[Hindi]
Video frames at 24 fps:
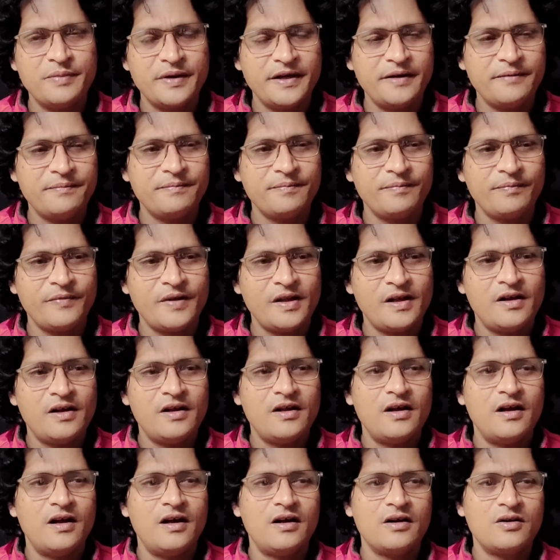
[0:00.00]
पंप है
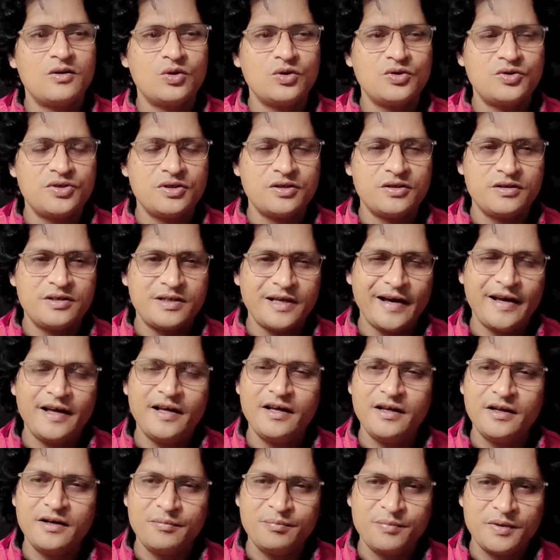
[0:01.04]
आ, कुछ
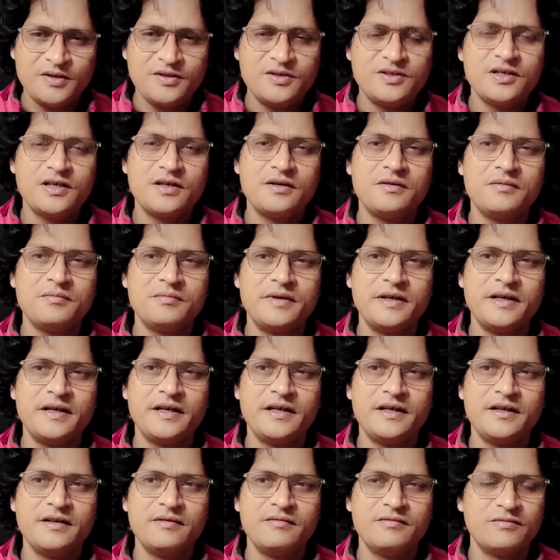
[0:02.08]
टायर पंचर
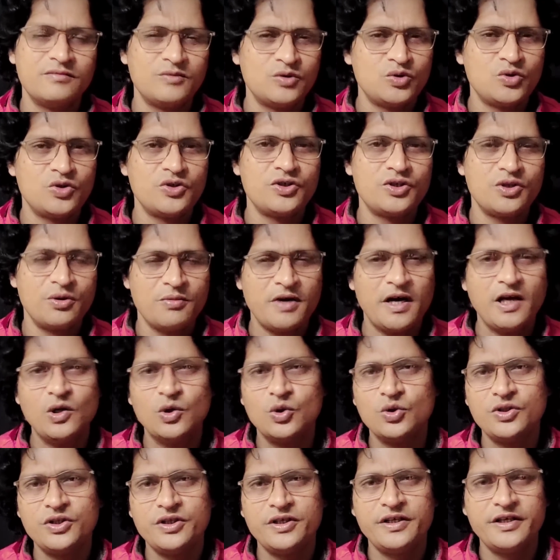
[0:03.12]
में वो जो
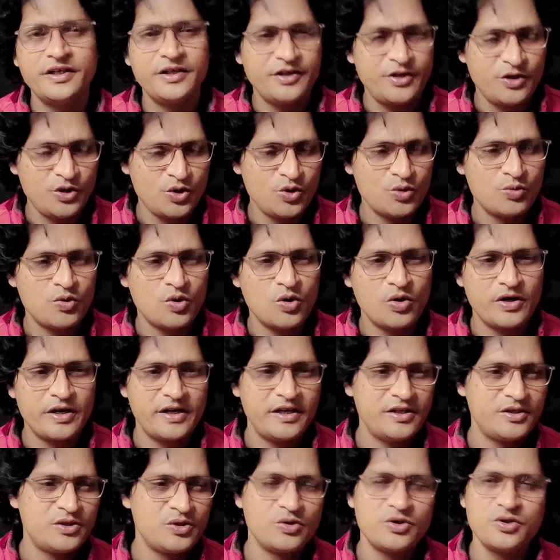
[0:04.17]
इस्तेमाल होती हैं ट्यूब हो
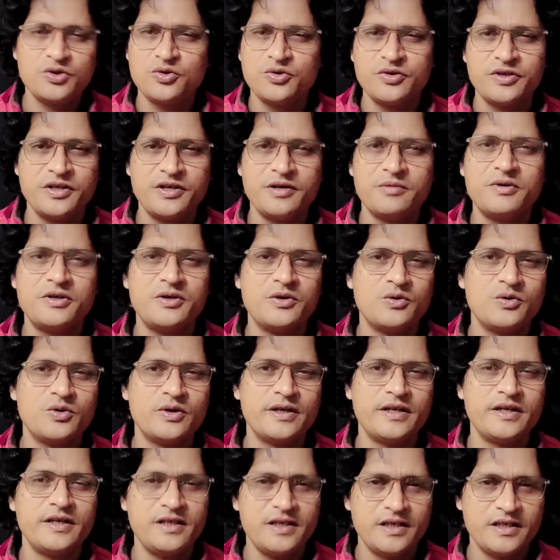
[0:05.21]
गई छोटी छोटी रबड़ हो
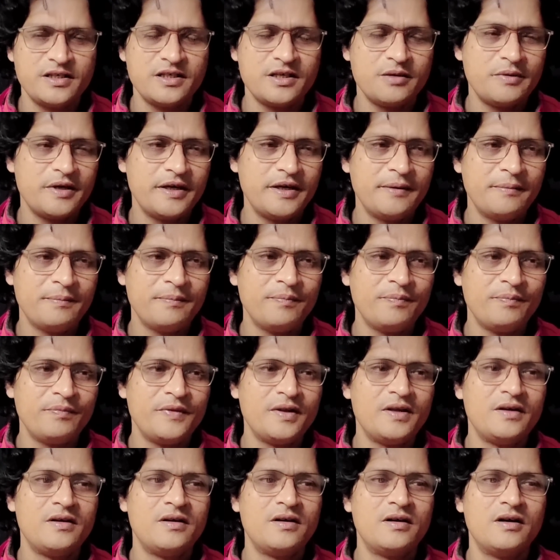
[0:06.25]
गई ये सब है
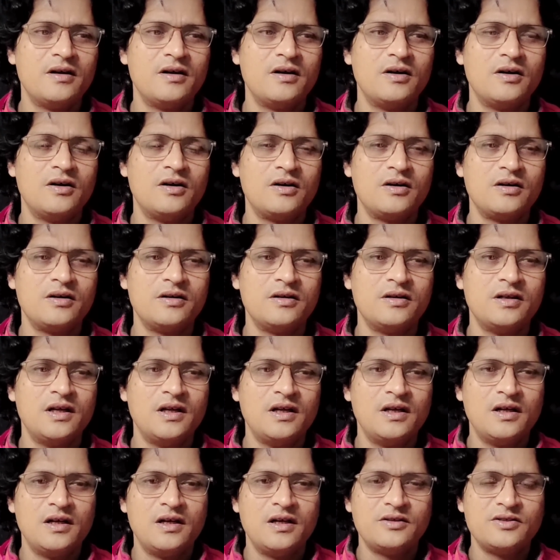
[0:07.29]
और
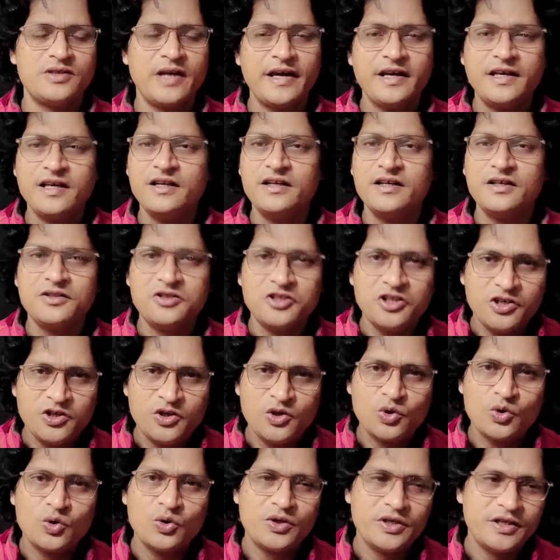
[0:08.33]
साइकिल की
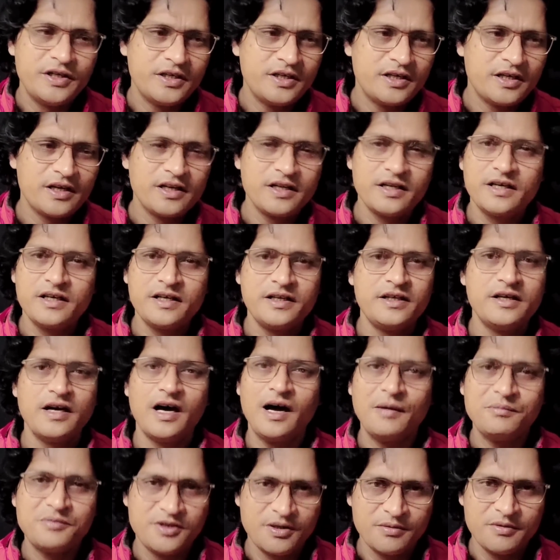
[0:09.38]
तिल्लियों को ठीक करने के लिए
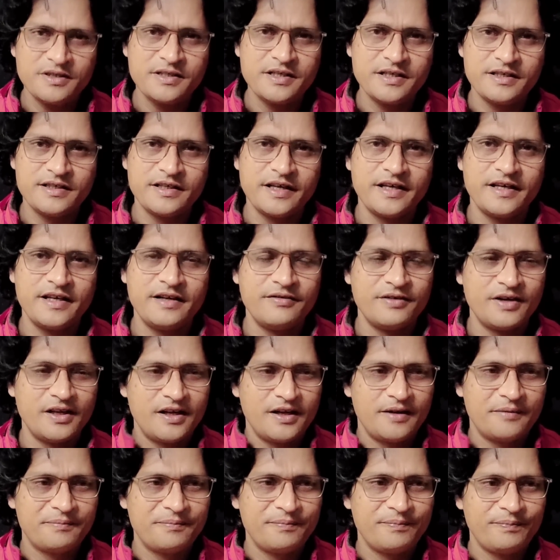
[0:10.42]
आप समझ गए साइकिल
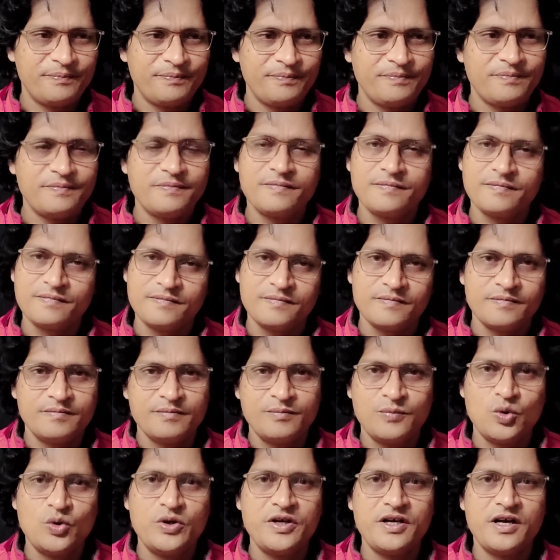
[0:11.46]
वाला
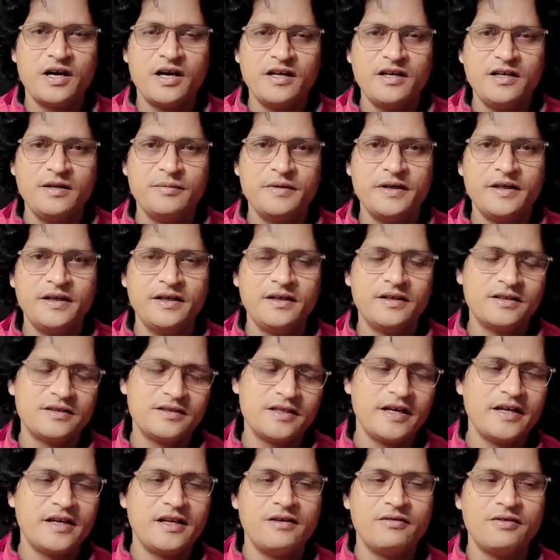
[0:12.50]
पूरी कहानी में
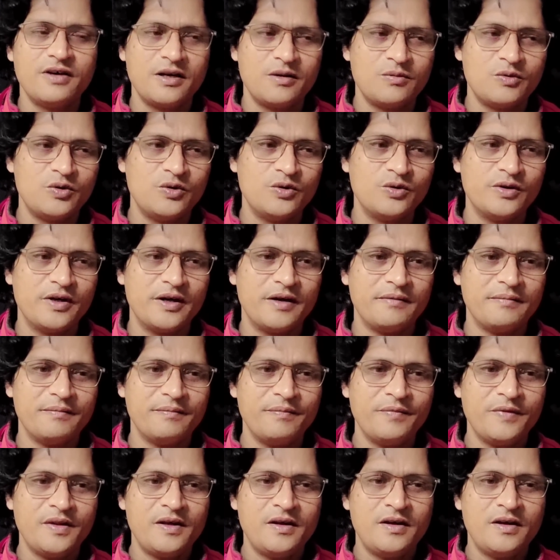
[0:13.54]
साइकिल वाला बोलूँगा